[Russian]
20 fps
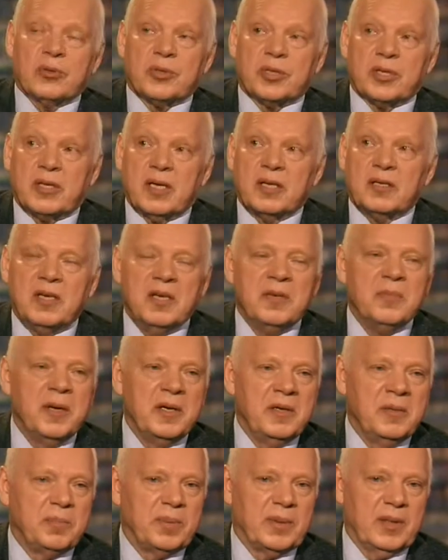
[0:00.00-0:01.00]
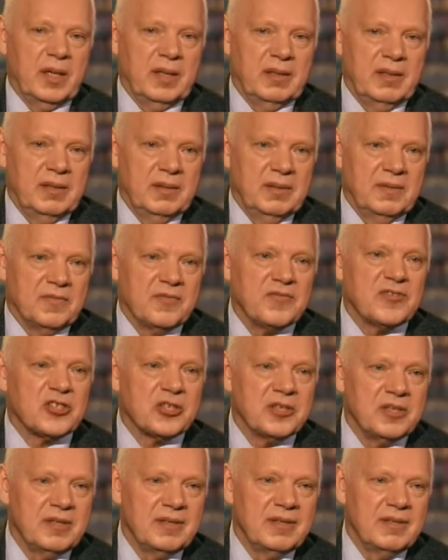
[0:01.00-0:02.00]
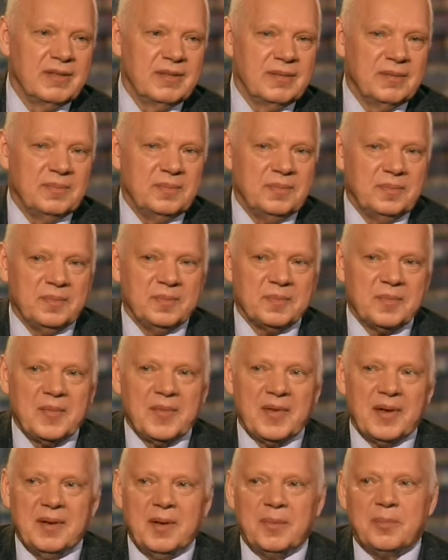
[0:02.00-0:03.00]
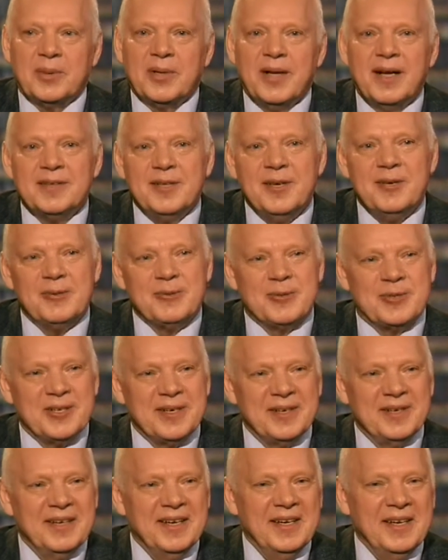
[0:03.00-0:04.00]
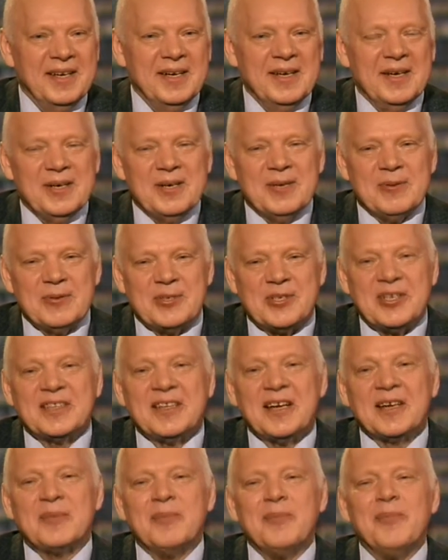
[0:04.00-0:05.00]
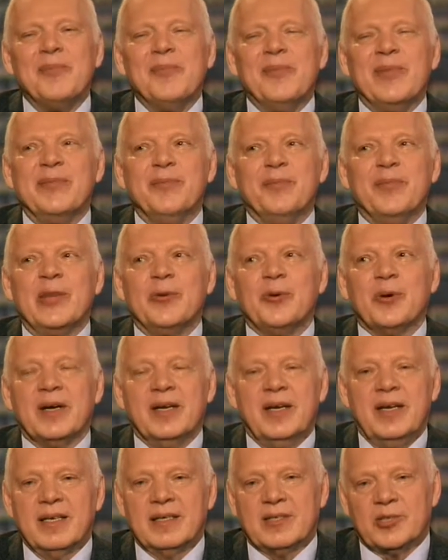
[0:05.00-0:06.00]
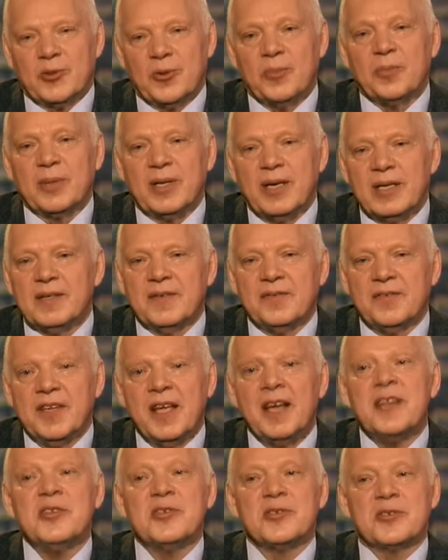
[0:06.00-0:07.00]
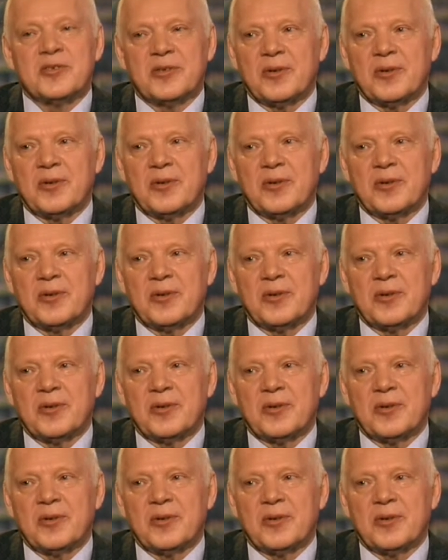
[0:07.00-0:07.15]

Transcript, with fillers: мои планы в жизни? Планы уже, уже так много лет, что планов я не строю.